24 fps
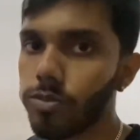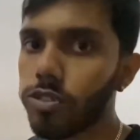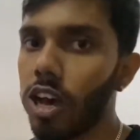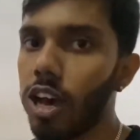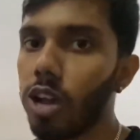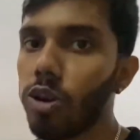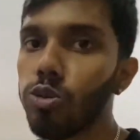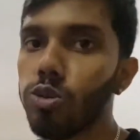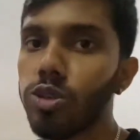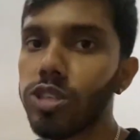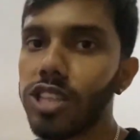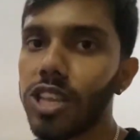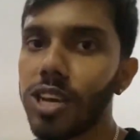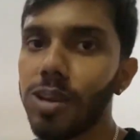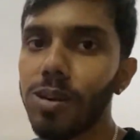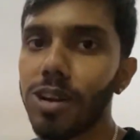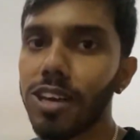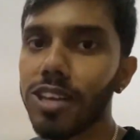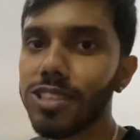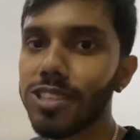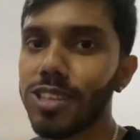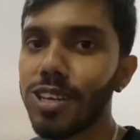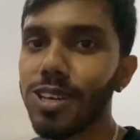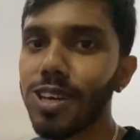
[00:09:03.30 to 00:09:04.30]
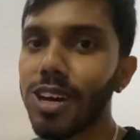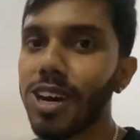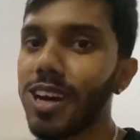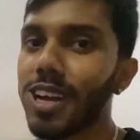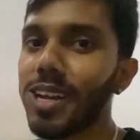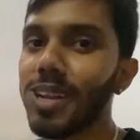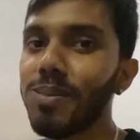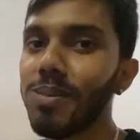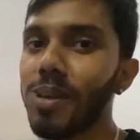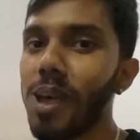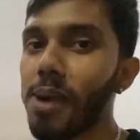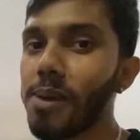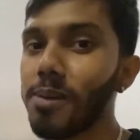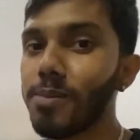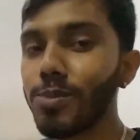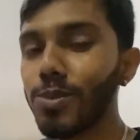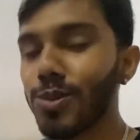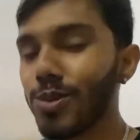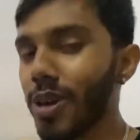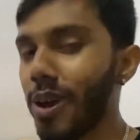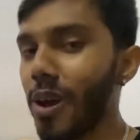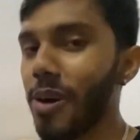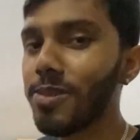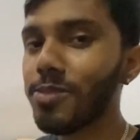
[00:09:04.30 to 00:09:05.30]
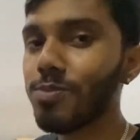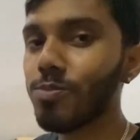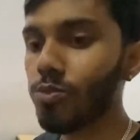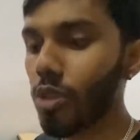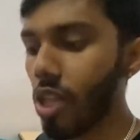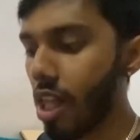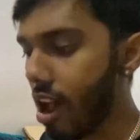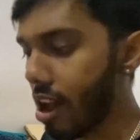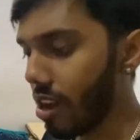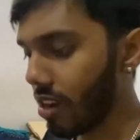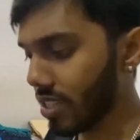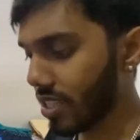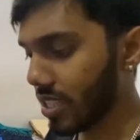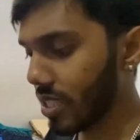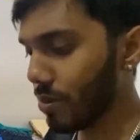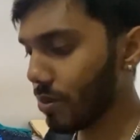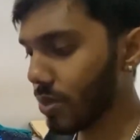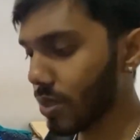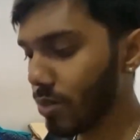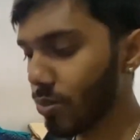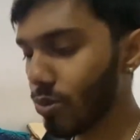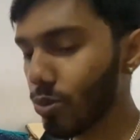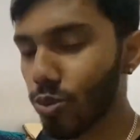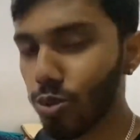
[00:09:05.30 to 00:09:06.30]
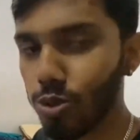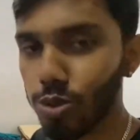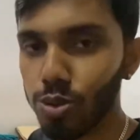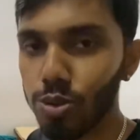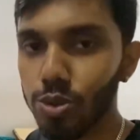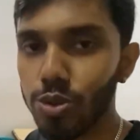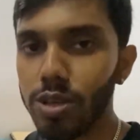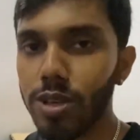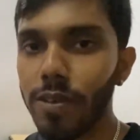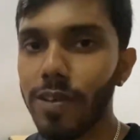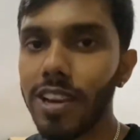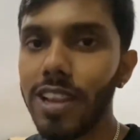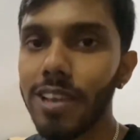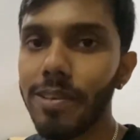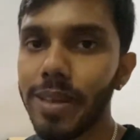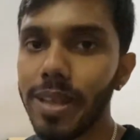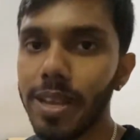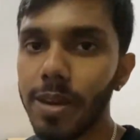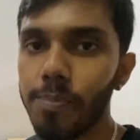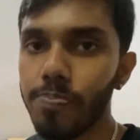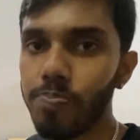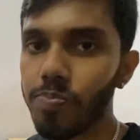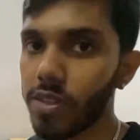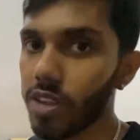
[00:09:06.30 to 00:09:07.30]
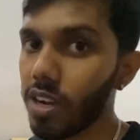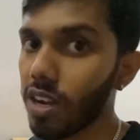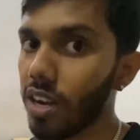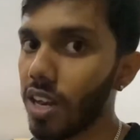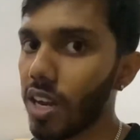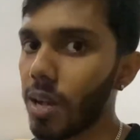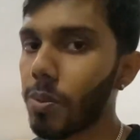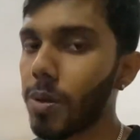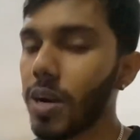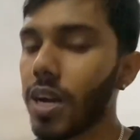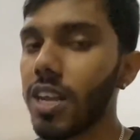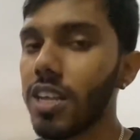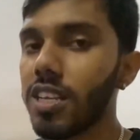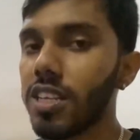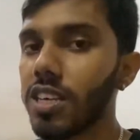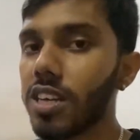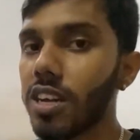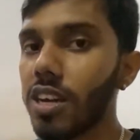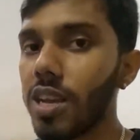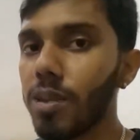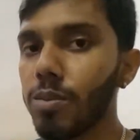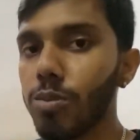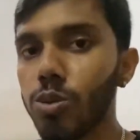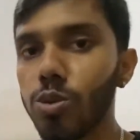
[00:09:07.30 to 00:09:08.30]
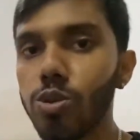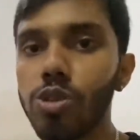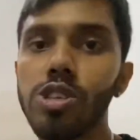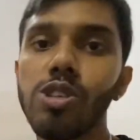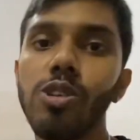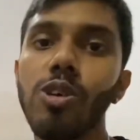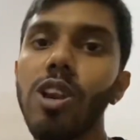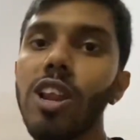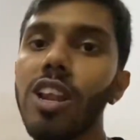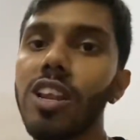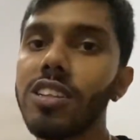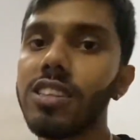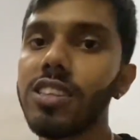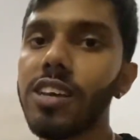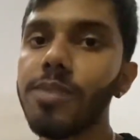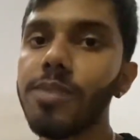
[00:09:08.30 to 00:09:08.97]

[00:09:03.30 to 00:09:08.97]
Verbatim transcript: आलू की तरह लगता है खाने में पूरा और कभी कभी कुछ कुछ वाले में ना गला पका लेता है गले में खुजने वाले लगता